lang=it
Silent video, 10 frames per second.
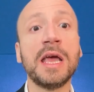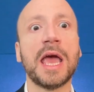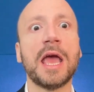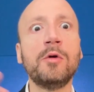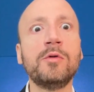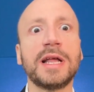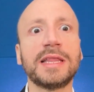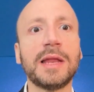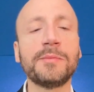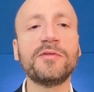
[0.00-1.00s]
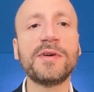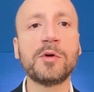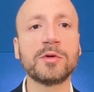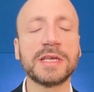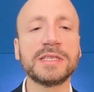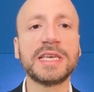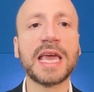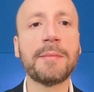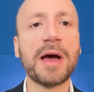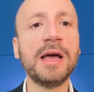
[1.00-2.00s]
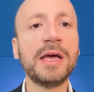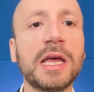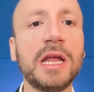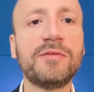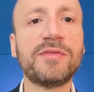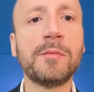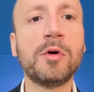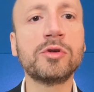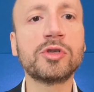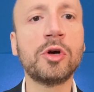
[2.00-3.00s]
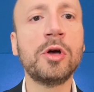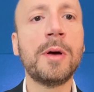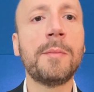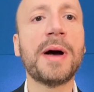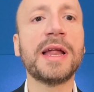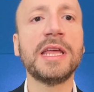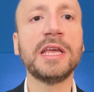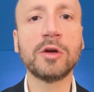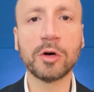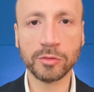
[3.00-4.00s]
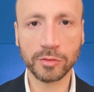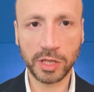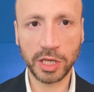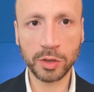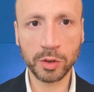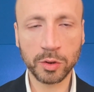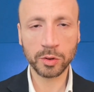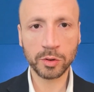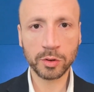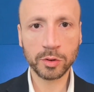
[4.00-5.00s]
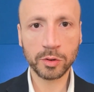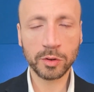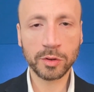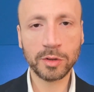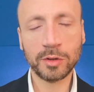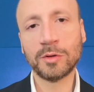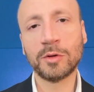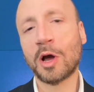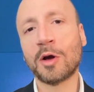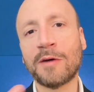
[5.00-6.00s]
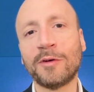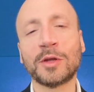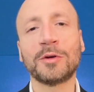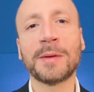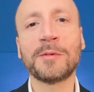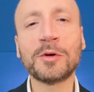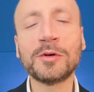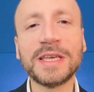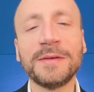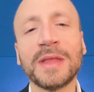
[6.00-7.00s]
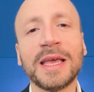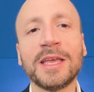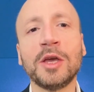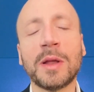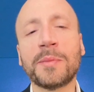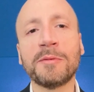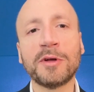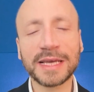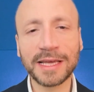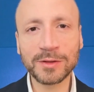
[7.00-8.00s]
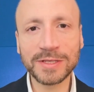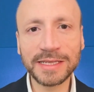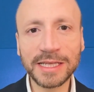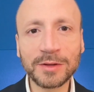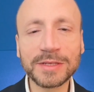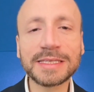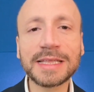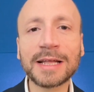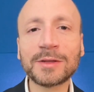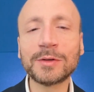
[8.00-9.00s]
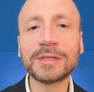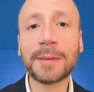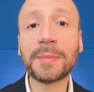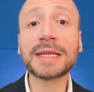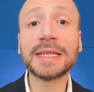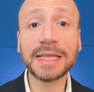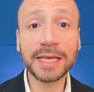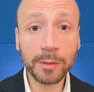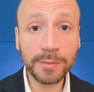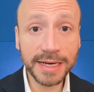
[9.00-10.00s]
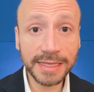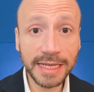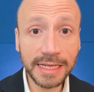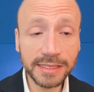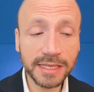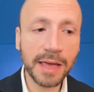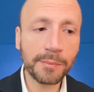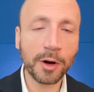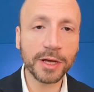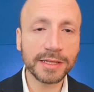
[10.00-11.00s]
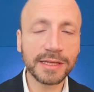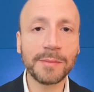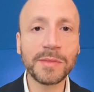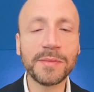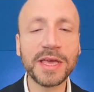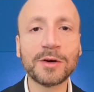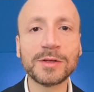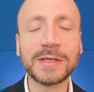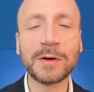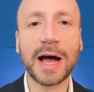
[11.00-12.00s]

E una delle più famose si chiama il famoso panino di a volte lo chiamano così. Io la prima volta che l'ho sentito è stato da parte di Robert Dills e poi dal mio amico Zio